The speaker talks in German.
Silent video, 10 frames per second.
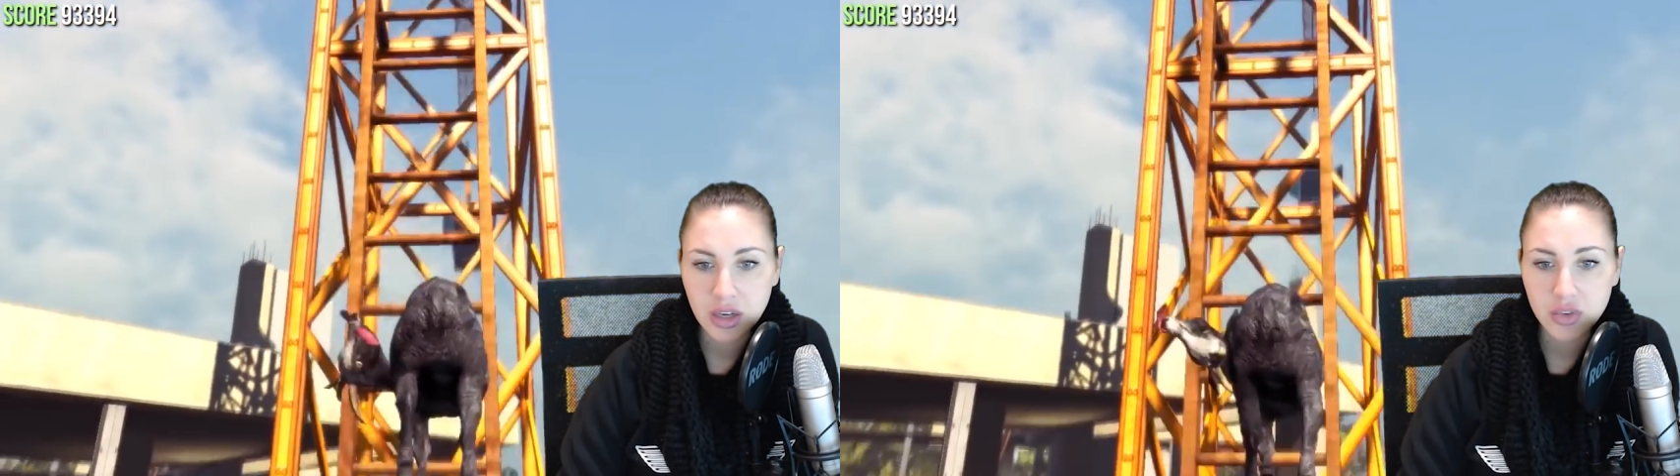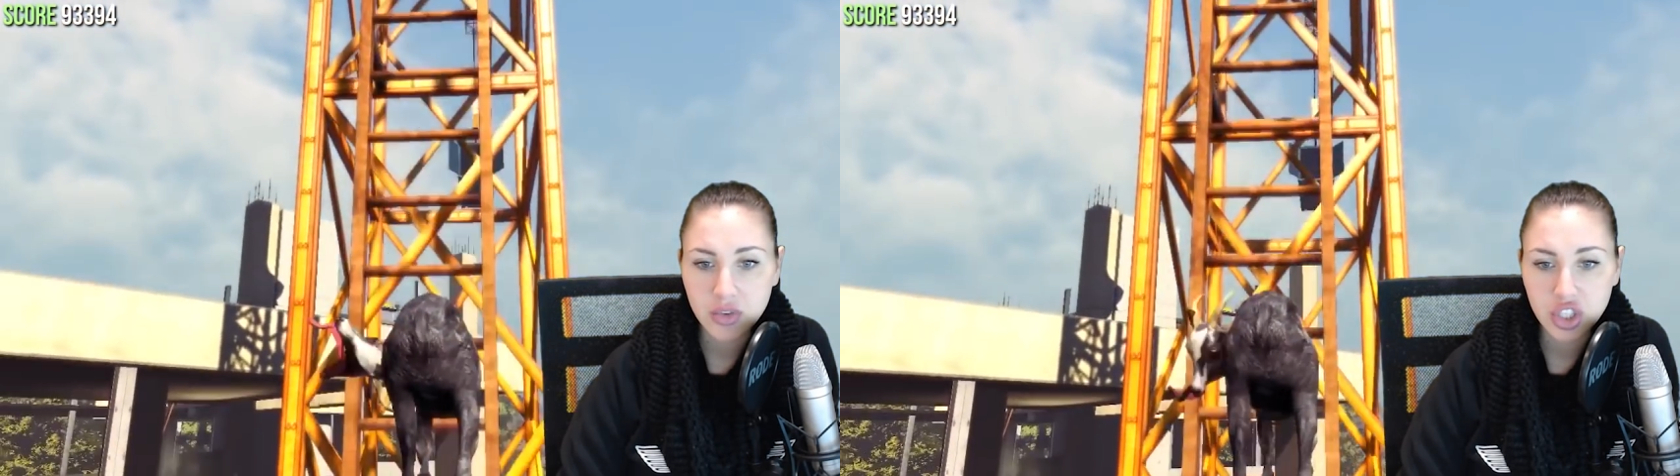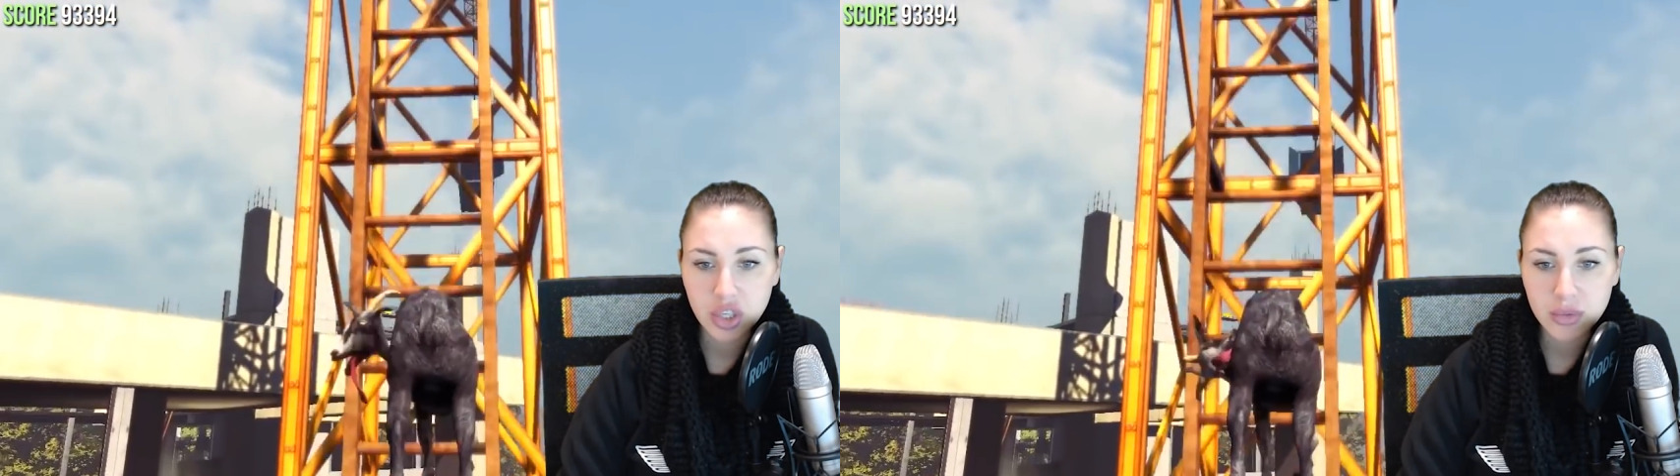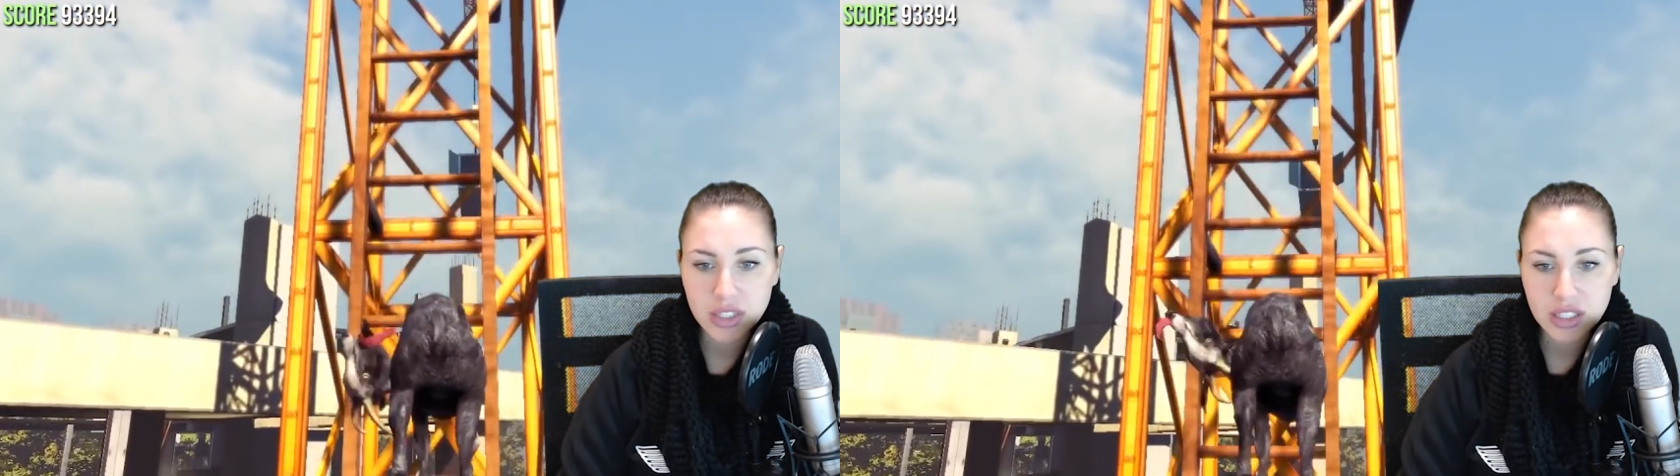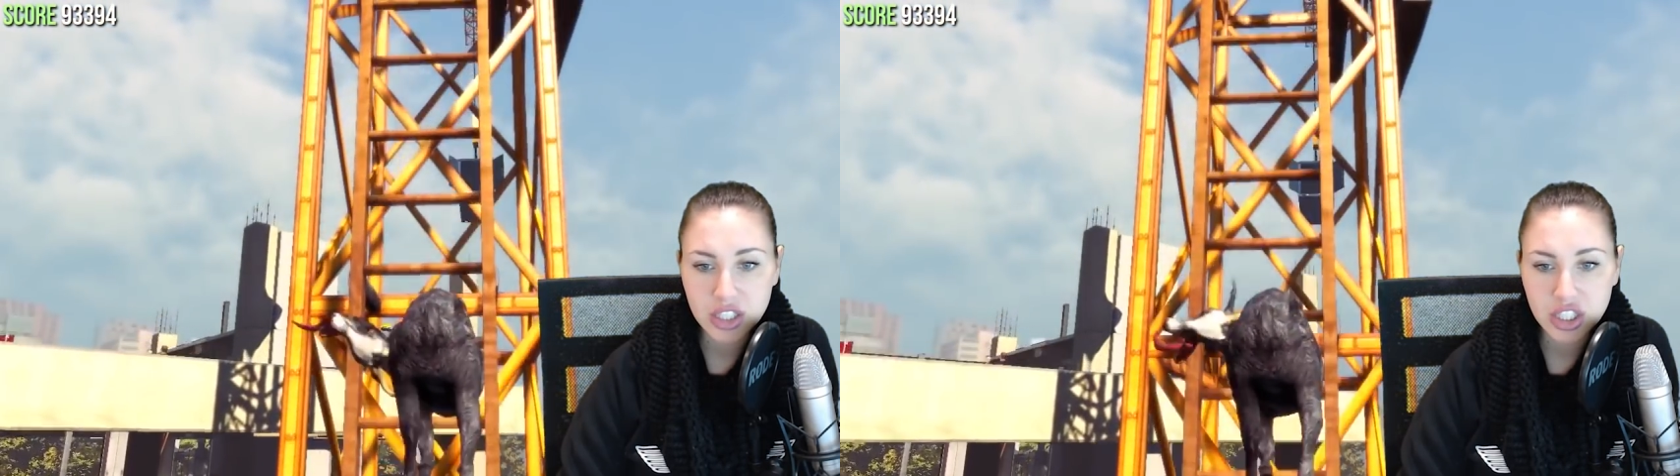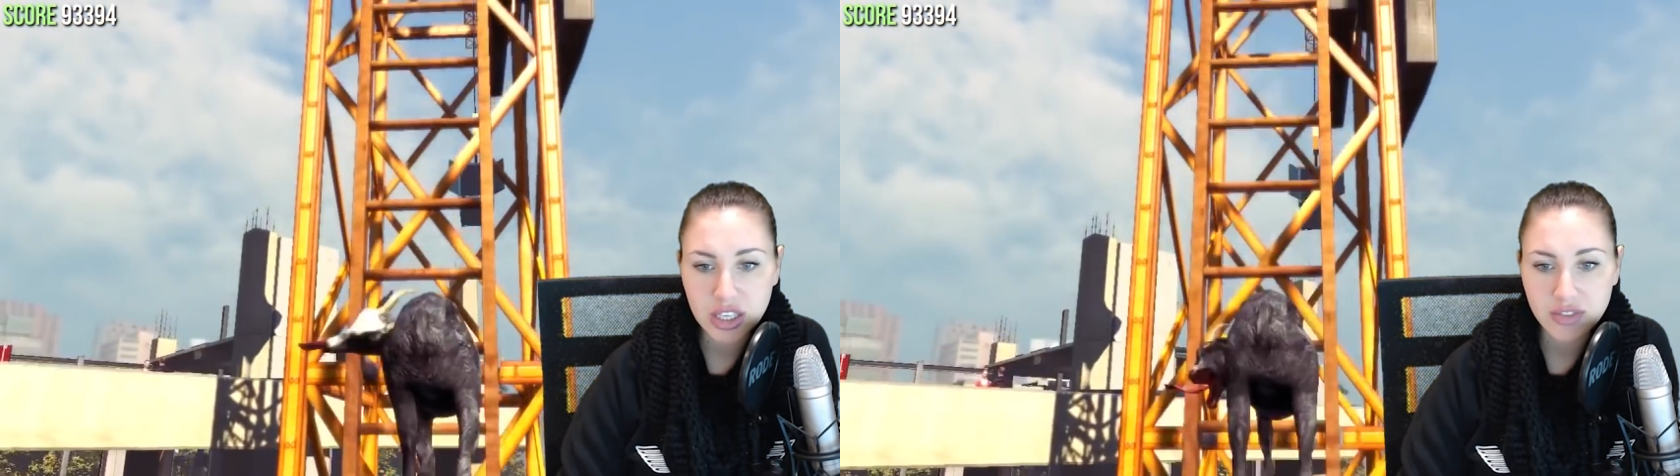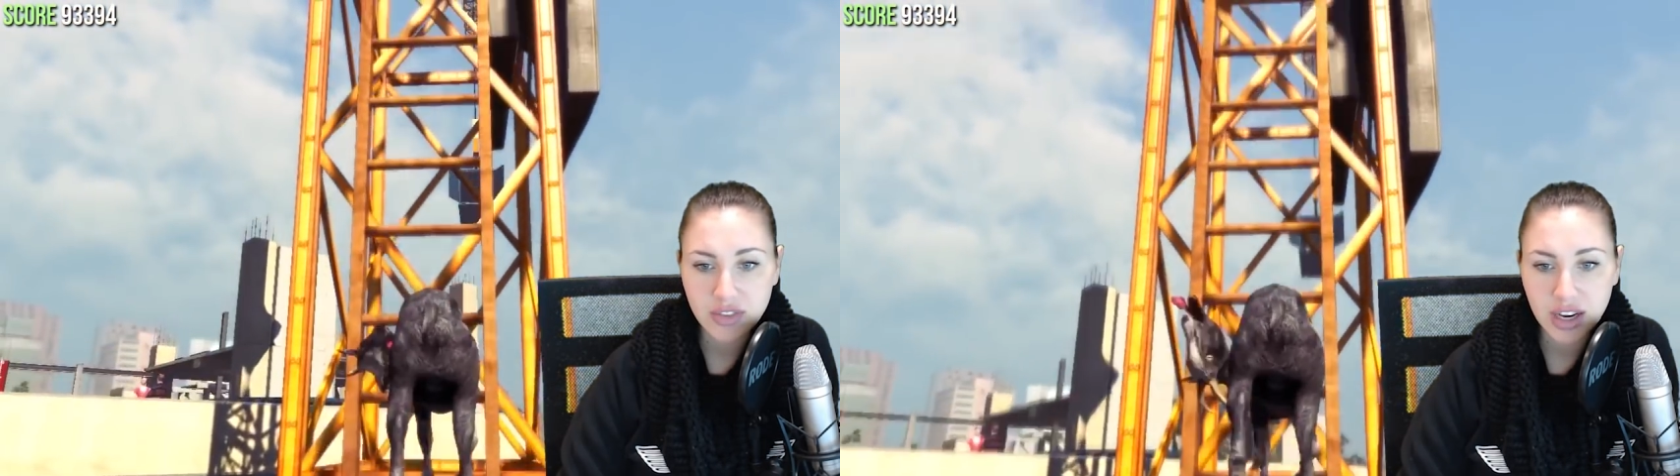Und das schlimmste Geschenk